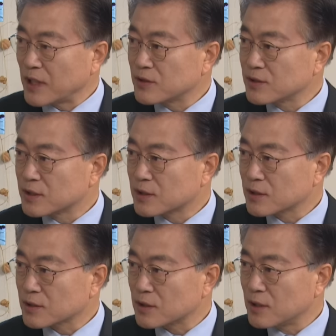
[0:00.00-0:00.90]

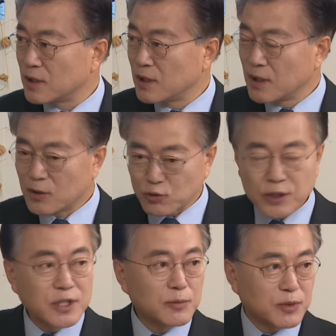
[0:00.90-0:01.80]
발전시켜서
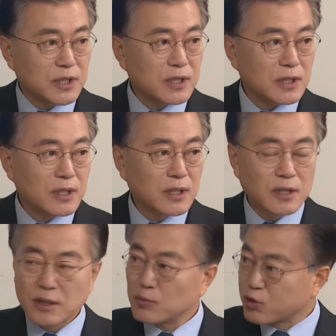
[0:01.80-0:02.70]
우리 기업들이
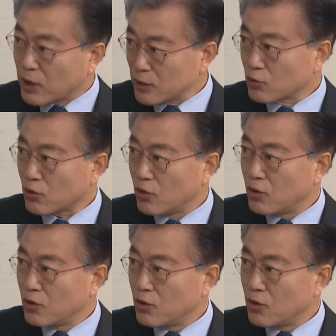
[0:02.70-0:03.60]
북한으로
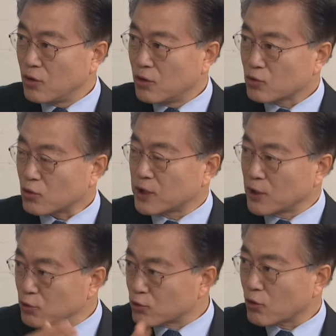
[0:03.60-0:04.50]
또
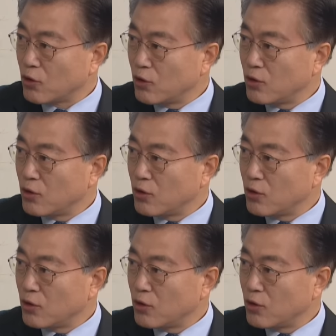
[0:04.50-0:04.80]
대륙으로